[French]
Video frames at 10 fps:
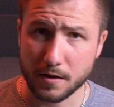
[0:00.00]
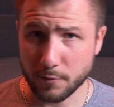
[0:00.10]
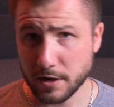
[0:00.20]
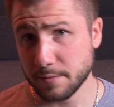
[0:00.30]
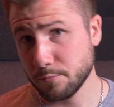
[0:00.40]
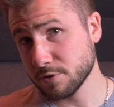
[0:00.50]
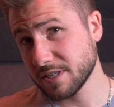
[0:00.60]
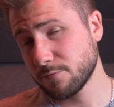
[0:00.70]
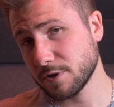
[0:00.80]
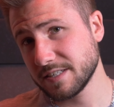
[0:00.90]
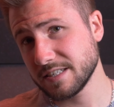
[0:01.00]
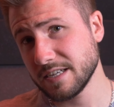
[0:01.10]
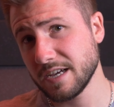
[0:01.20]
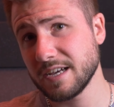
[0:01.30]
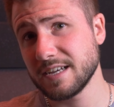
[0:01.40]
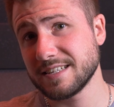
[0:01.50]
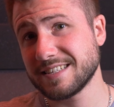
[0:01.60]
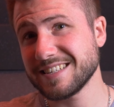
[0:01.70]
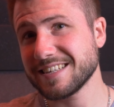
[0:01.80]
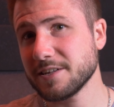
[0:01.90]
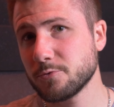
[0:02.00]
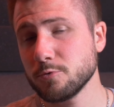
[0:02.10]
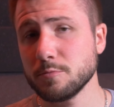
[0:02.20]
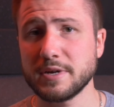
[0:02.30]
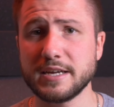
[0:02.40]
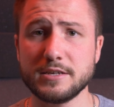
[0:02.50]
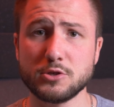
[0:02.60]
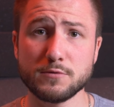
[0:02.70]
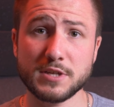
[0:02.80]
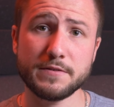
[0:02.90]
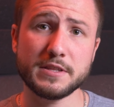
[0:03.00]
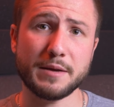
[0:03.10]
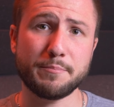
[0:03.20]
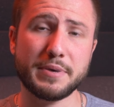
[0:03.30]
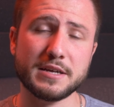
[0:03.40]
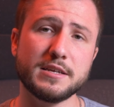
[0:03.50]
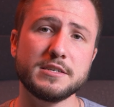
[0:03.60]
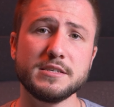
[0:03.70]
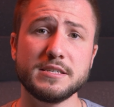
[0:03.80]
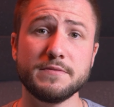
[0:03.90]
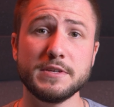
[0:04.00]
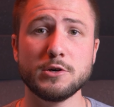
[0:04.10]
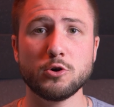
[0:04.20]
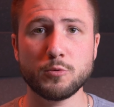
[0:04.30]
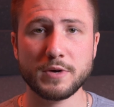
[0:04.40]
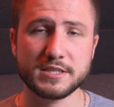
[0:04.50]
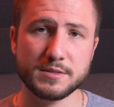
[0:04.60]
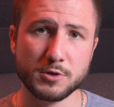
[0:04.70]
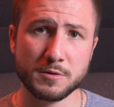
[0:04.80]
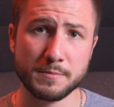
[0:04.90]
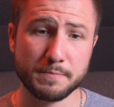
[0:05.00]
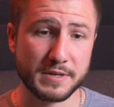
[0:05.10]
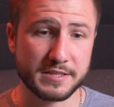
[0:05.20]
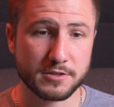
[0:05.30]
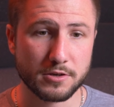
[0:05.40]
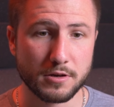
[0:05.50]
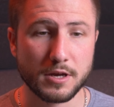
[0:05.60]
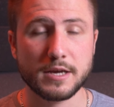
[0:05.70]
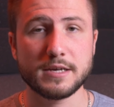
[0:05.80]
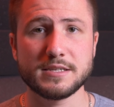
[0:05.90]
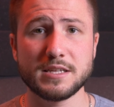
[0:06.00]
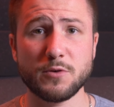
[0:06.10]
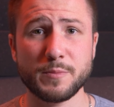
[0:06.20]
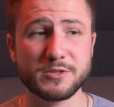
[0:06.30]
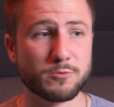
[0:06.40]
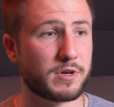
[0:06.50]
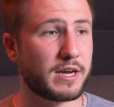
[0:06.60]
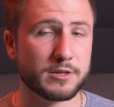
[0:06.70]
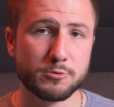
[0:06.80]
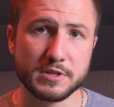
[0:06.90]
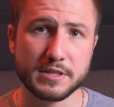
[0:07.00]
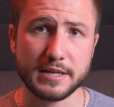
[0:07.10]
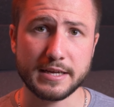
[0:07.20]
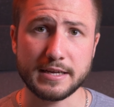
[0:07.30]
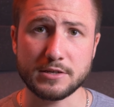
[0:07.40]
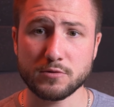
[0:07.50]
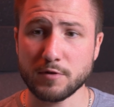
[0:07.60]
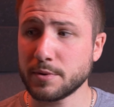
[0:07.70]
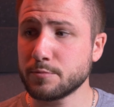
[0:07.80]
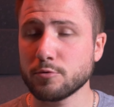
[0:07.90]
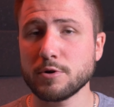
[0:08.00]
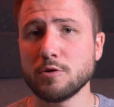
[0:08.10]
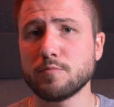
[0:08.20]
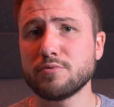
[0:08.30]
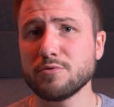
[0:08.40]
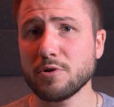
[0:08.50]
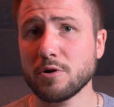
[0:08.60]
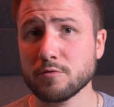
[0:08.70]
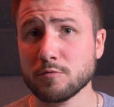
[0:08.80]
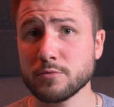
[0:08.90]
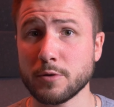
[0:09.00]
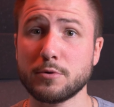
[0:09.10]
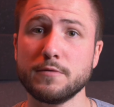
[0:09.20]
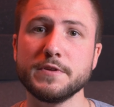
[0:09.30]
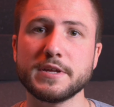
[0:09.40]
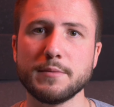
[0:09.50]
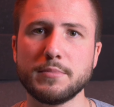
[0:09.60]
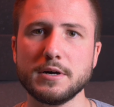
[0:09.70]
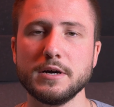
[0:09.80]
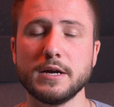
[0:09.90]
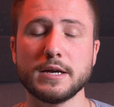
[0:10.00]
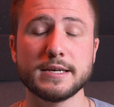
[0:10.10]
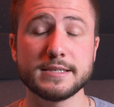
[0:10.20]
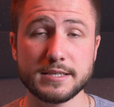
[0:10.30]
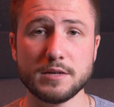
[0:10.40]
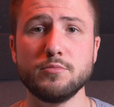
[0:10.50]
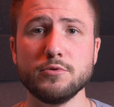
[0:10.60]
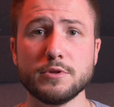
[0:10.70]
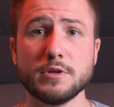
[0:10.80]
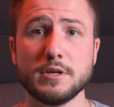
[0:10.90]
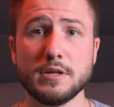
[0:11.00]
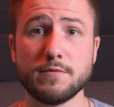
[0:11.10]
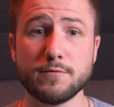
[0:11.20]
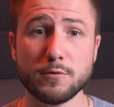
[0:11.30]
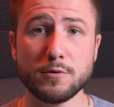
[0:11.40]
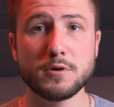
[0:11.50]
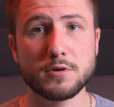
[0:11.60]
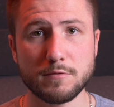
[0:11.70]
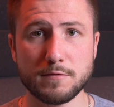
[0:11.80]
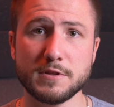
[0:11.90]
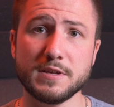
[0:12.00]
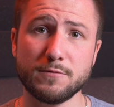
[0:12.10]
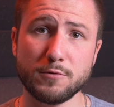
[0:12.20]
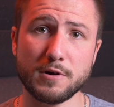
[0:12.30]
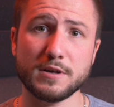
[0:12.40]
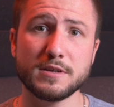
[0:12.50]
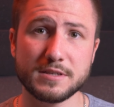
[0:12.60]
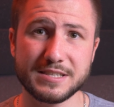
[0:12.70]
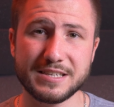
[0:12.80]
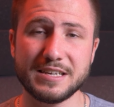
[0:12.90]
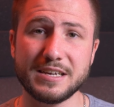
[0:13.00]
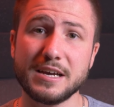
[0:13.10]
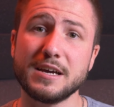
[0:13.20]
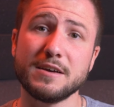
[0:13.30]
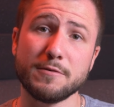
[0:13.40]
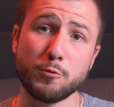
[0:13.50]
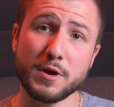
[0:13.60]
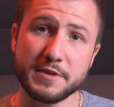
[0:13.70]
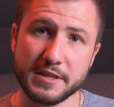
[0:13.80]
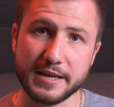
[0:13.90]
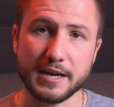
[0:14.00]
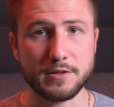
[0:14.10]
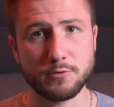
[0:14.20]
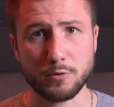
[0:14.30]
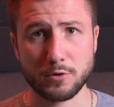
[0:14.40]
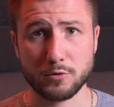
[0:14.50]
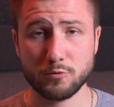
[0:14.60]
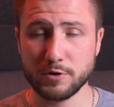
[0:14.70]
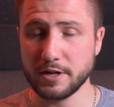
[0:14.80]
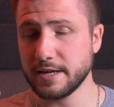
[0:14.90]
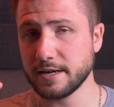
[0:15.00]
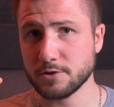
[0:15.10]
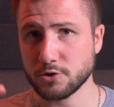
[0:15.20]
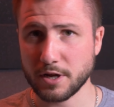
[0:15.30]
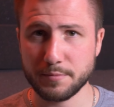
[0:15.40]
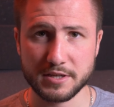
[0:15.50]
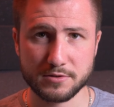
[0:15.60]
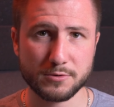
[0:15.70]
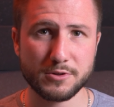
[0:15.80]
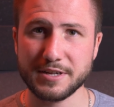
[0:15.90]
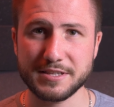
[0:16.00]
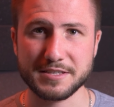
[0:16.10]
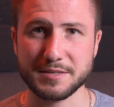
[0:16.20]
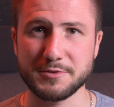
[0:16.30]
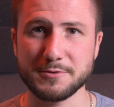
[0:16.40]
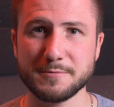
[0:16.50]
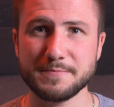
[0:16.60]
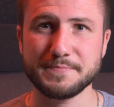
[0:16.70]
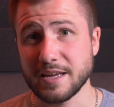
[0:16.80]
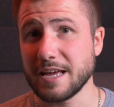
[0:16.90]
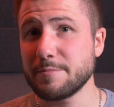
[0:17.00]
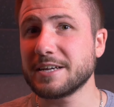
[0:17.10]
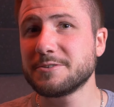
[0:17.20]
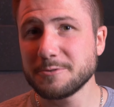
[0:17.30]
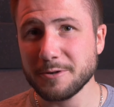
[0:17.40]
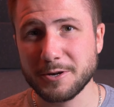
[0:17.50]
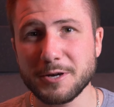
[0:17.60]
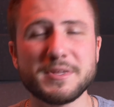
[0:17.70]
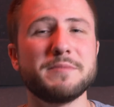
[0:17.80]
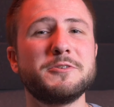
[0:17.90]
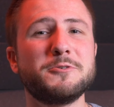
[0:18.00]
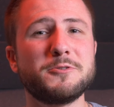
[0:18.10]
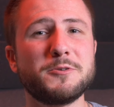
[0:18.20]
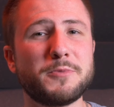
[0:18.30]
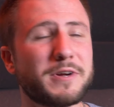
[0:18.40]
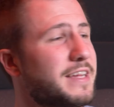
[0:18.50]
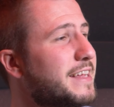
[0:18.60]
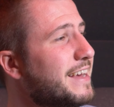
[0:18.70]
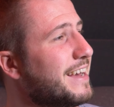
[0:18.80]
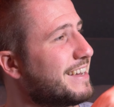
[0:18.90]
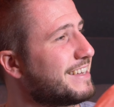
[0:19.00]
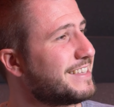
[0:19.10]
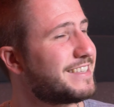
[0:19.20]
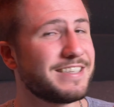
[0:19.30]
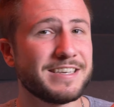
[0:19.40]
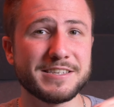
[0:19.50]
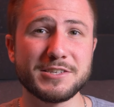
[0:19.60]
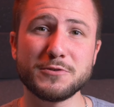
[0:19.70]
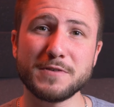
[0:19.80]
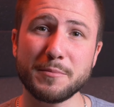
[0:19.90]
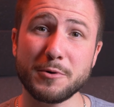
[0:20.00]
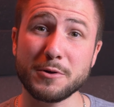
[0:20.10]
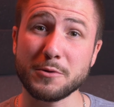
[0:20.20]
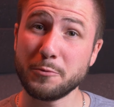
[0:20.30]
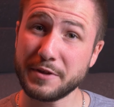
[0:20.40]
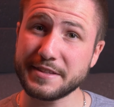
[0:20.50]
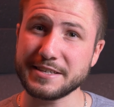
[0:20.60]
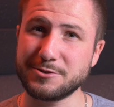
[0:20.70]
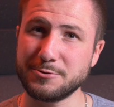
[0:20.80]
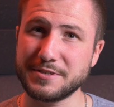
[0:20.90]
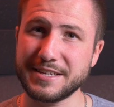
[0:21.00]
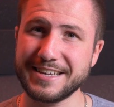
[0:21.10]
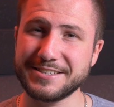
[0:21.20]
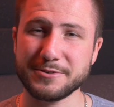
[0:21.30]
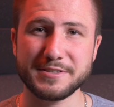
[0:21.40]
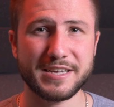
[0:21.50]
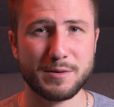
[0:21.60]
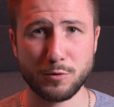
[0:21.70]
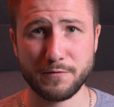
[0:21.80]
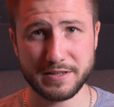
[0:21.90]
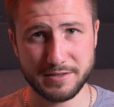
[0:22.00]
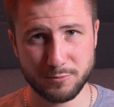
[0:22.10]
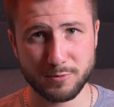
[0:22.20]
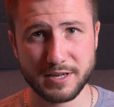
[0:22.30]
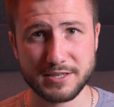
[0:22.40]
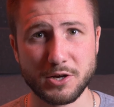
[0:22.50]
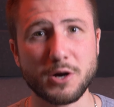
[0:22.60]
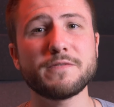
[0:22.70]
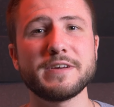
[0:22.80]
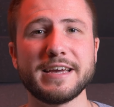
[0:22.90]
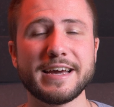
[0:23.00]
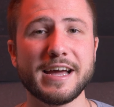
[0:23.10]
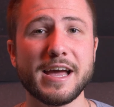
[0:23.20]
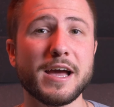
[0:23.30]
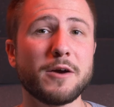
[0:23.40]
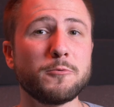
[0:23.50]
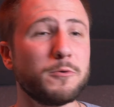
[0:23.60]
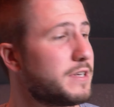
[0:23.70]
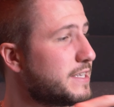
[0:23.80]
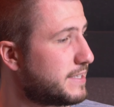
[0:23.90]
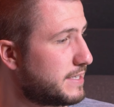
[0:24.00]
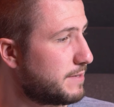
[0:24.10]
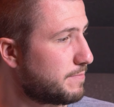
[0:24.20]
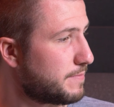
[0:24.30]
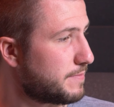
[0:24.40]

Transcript: Voilà, pour cette fois-ci, ce sera tout, mais je vous invite à partager cette vidéo au maximum parce que c'est des formations gratuites et je ne vois pas pourquoi le plus grand nombre n'en profiterait pas. C'est le but, il faut que vous veniez voir ces webinaires. Donc tous les liens, je répète, sont dans la description. Et bien sûr, comme d'habitude, tu peux cliquer ici si tu veux apprendre 8 astuces essentielles pour faire tes tournages en VR ou ici